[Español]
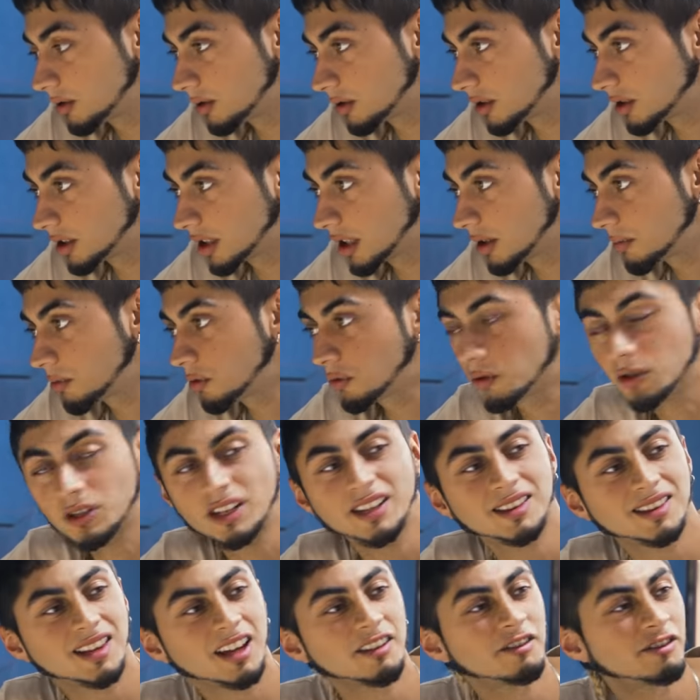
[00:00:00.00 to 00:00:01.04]
no sé, pues bueno,
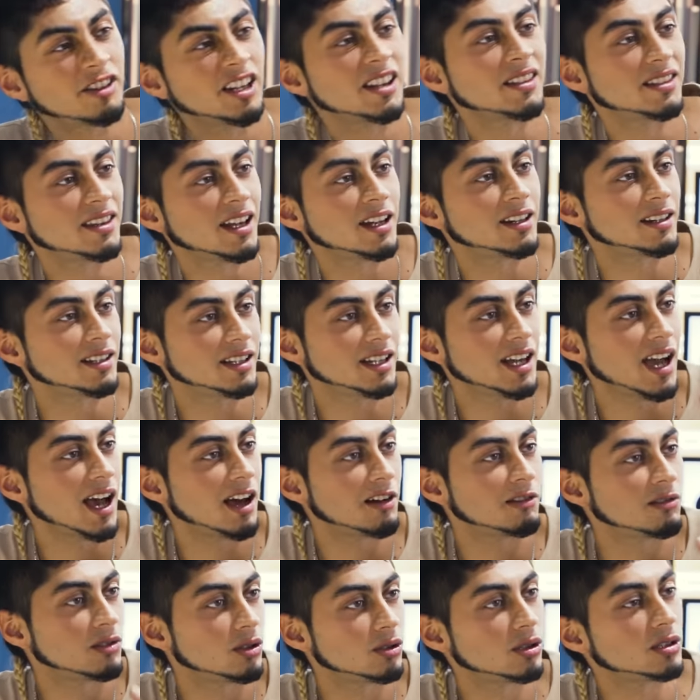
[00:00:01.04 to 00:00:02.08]
estáis frente al
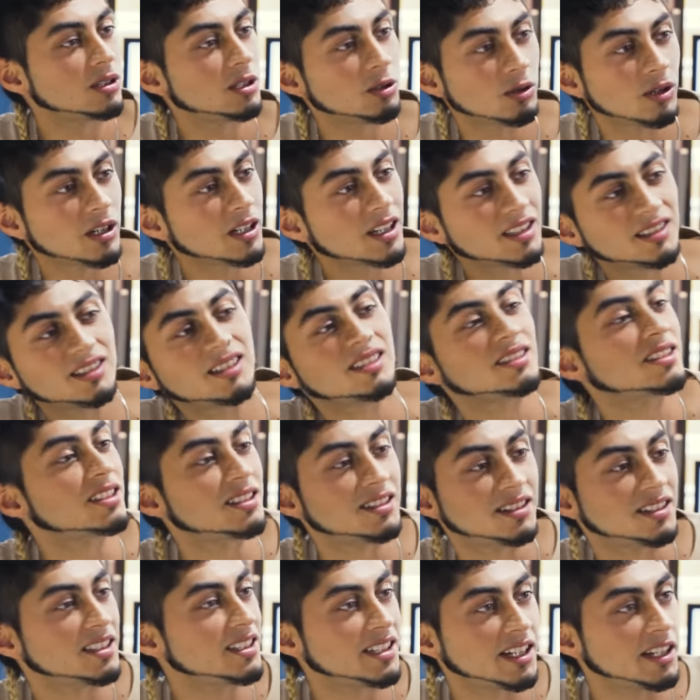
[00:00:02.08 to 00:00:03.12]
diablo y te voy a hacer
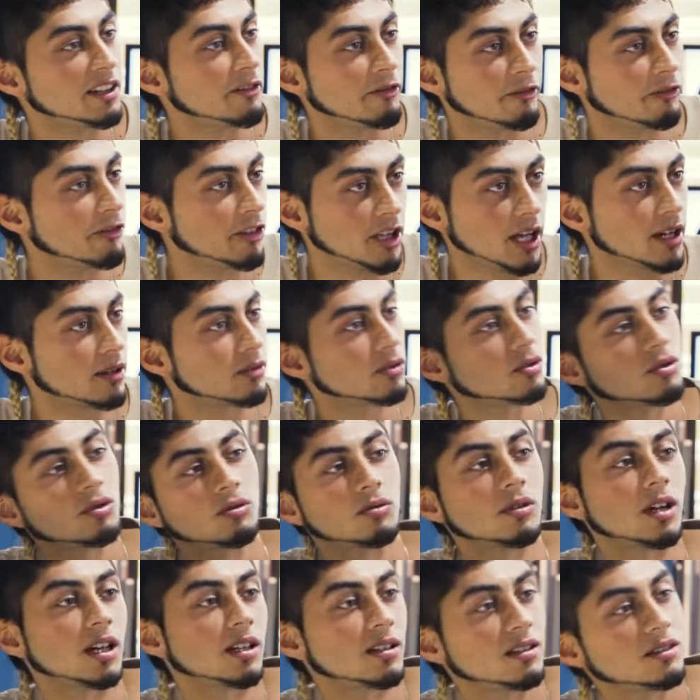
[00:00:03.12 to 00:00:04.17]
sentir el infierno, y,
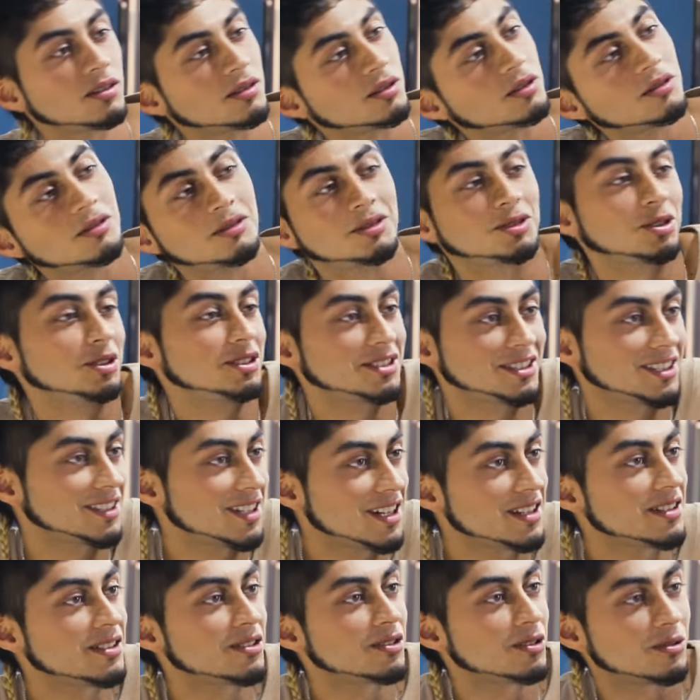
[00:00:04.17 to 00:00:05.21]
wey, yo no soy
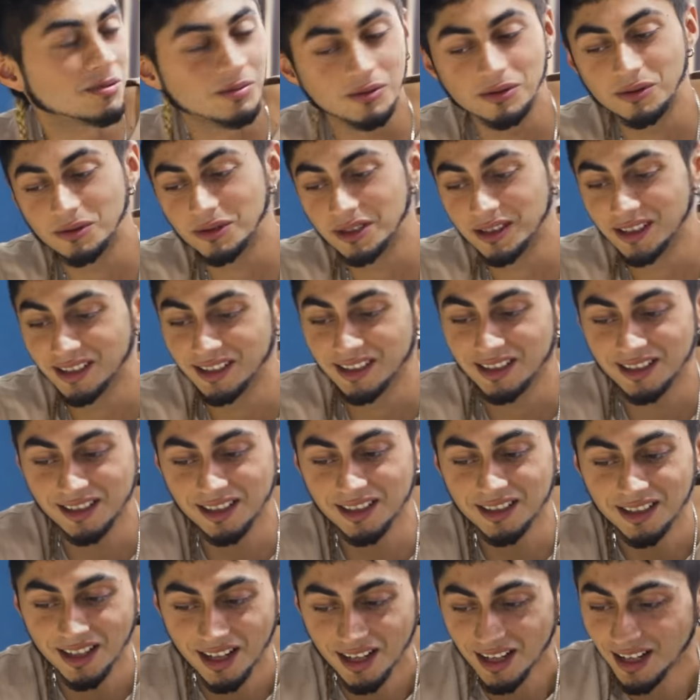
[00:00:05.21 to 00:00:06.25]
satánico, pues
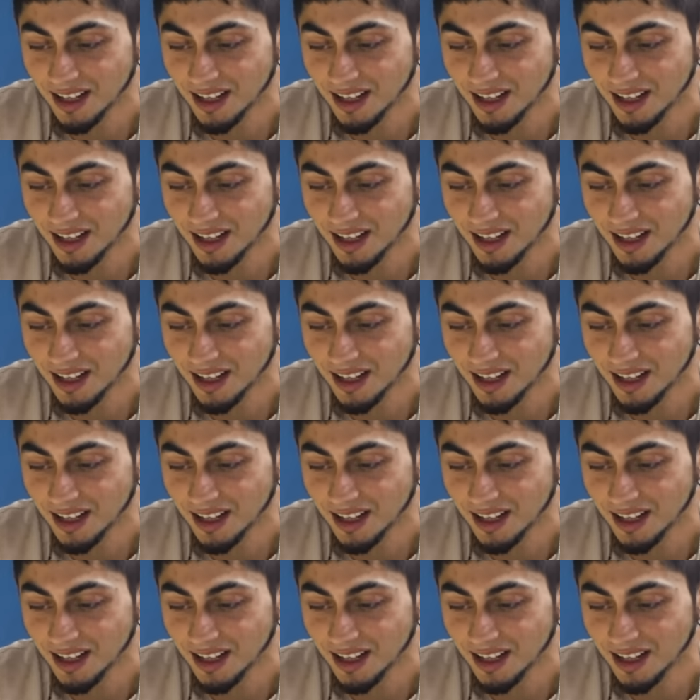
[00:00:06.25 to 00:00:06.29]
¿cachai?